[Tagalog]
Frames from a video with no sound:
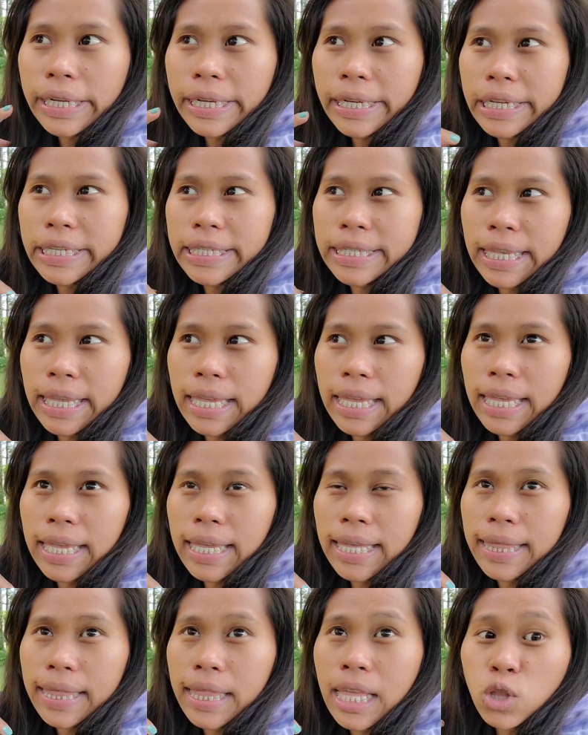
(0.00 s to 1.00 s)

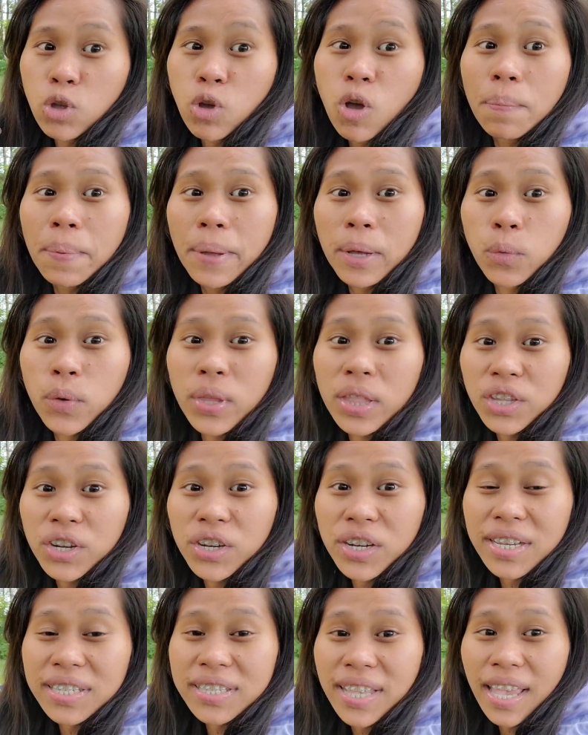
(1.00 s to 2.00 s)
Kasi dito kapag
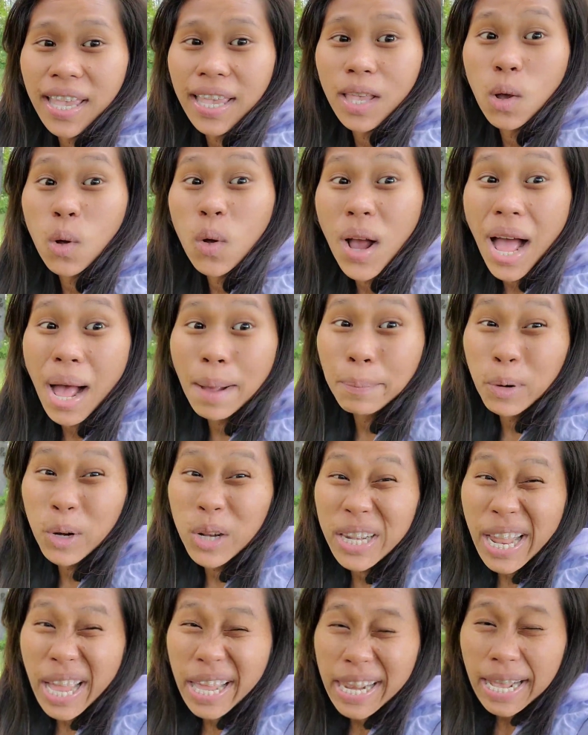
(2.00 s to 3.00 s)
winter kasi, yung
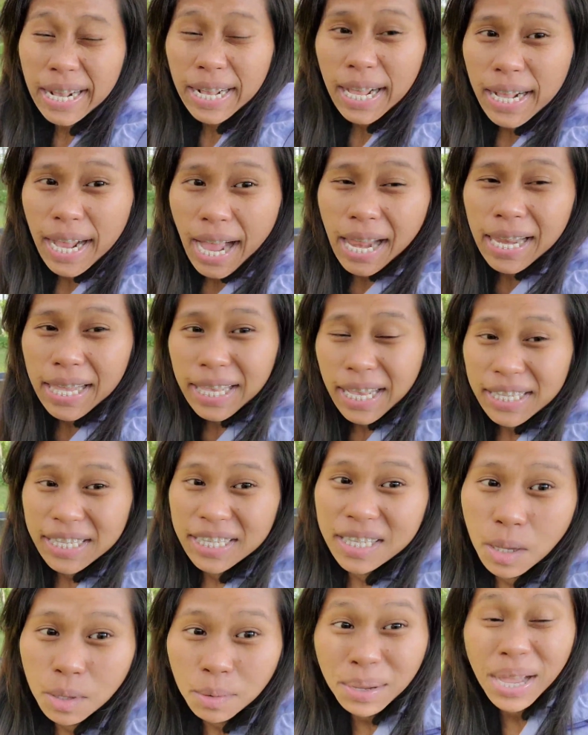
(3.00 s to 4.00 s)
apple na nanggagaling
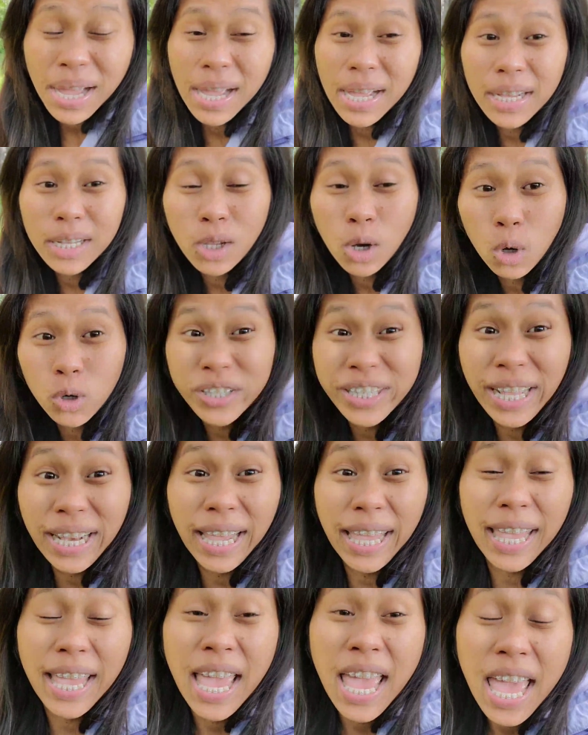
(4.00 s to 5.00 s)
kasi sa mga
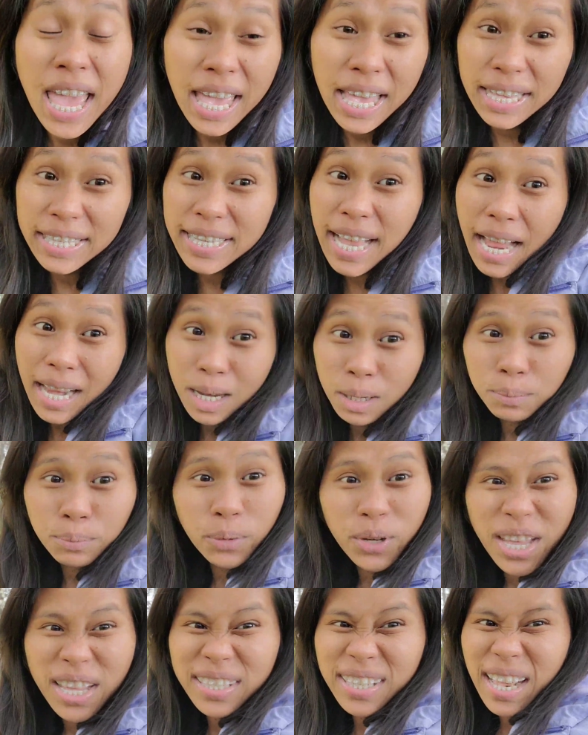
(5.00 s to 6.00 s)
grocery is galing
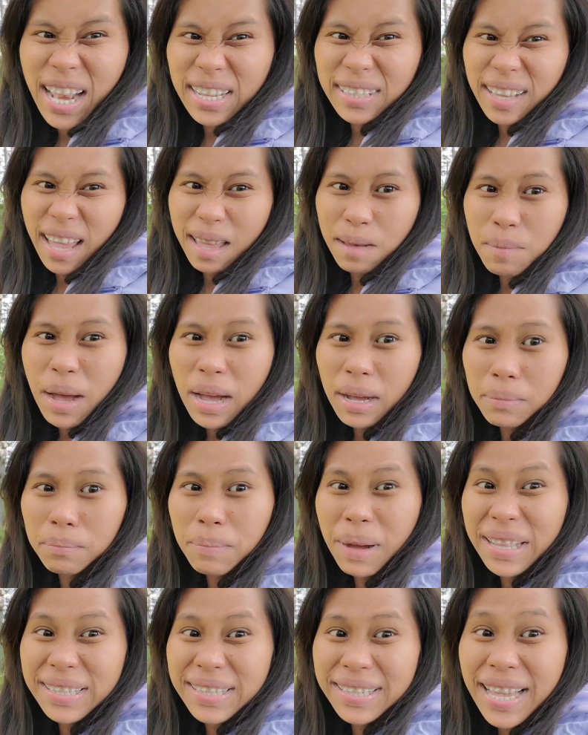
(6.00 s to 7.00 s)
po yan sila sa ibang
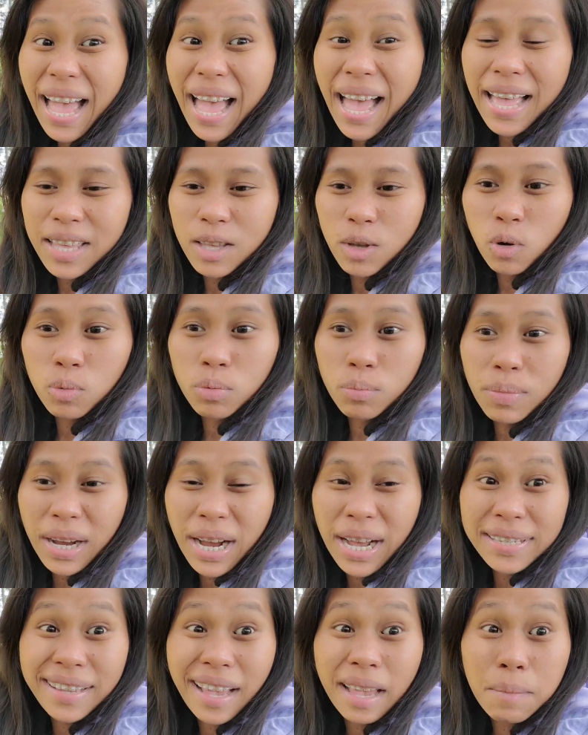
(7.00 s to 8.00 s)
bansa, yung
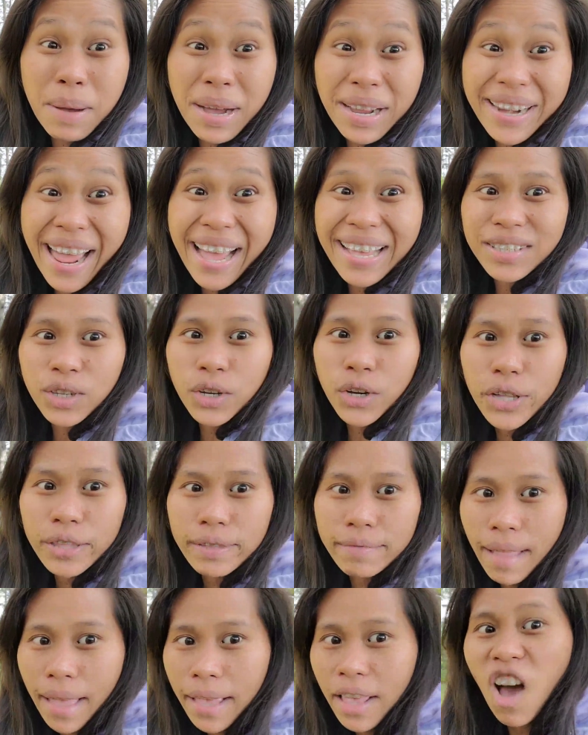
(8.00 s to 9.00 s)
mga sa ibang nasod.
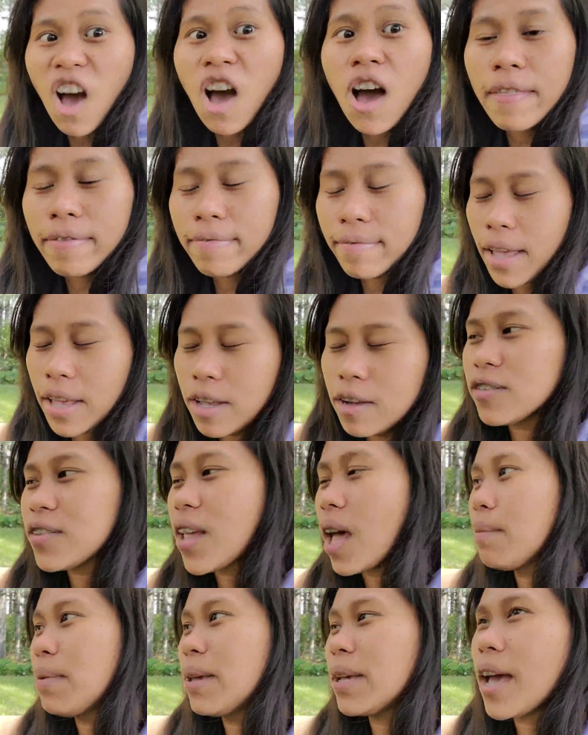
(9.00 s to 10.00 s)
Ayun, ayun
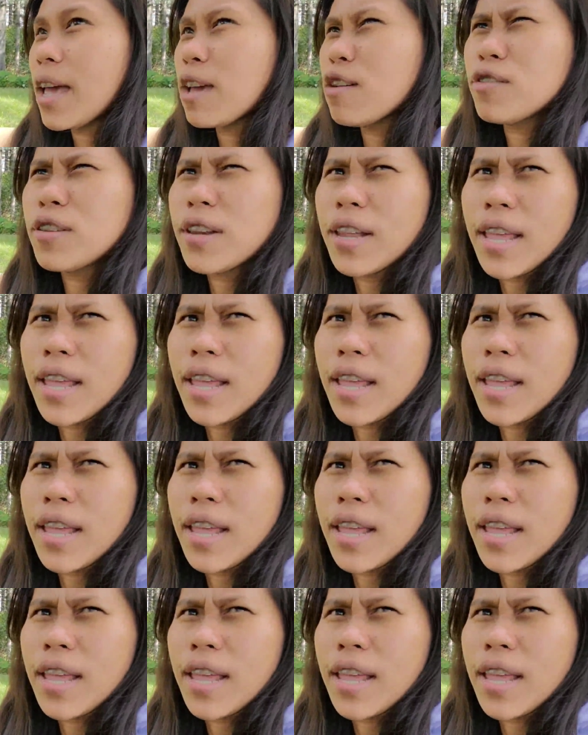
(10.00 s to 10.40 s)
sabi ngayon